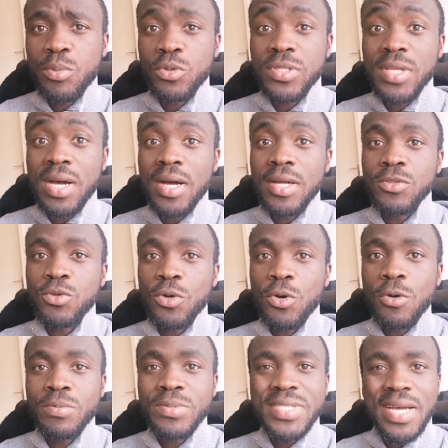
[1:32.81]
Pourtant, en
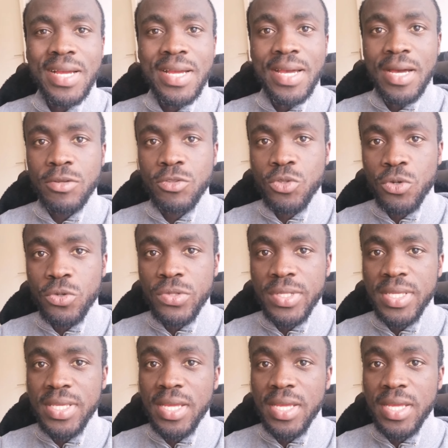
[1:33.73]
Europe, ça cartonne.